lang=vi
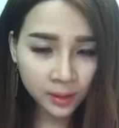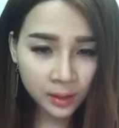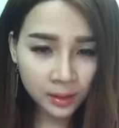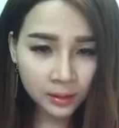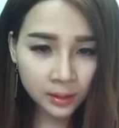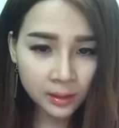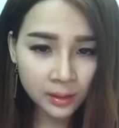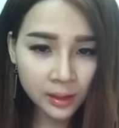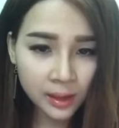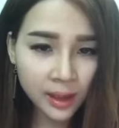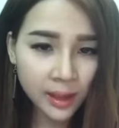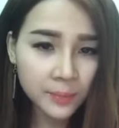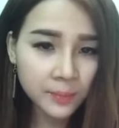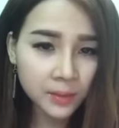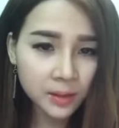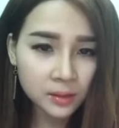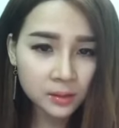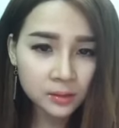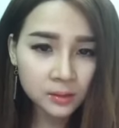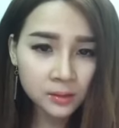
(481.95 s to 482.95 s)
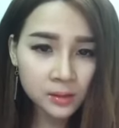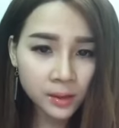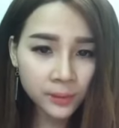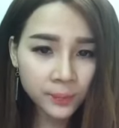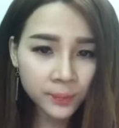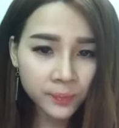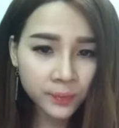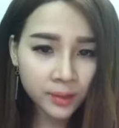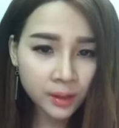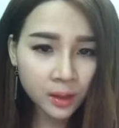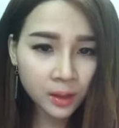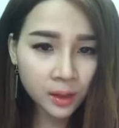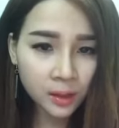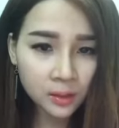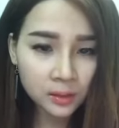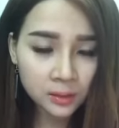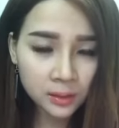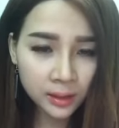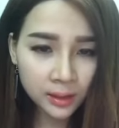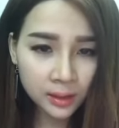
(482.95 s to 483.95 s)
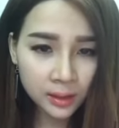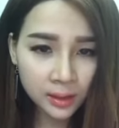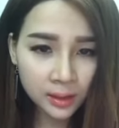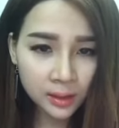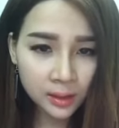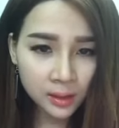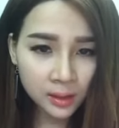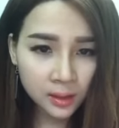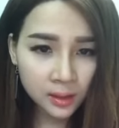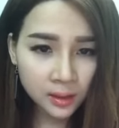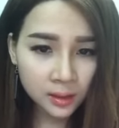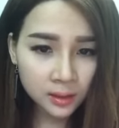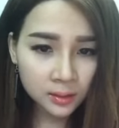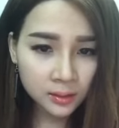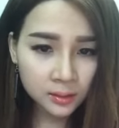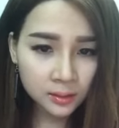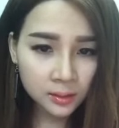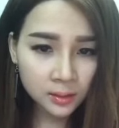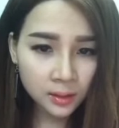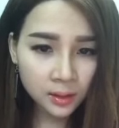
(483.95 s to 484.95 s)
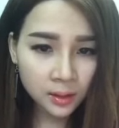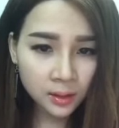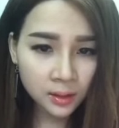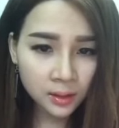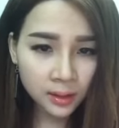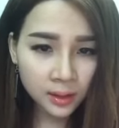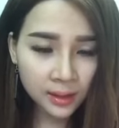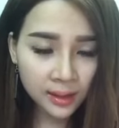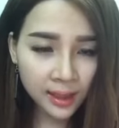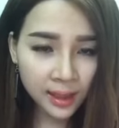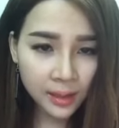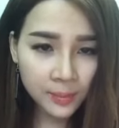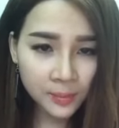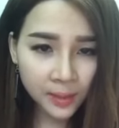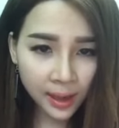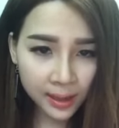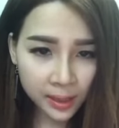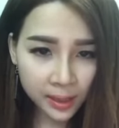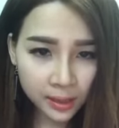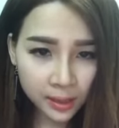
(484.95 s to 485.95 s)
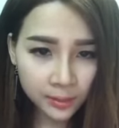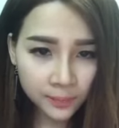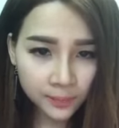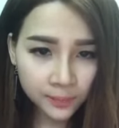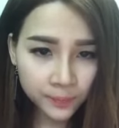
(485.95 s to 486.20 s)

thì giờ em cứ ngưng cái cái cái kem lại đi.